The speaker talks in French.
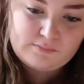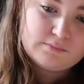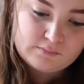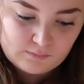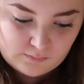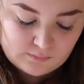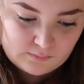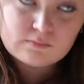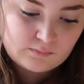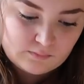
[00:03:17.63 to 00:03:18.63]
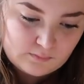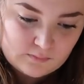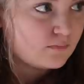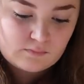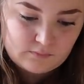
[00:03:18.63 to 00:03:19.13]
Eh oui, si j'avais
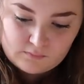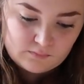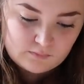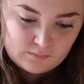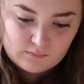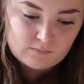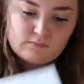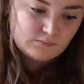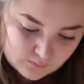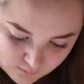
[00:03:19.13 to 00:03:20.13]
décalqué sur ma chaussure,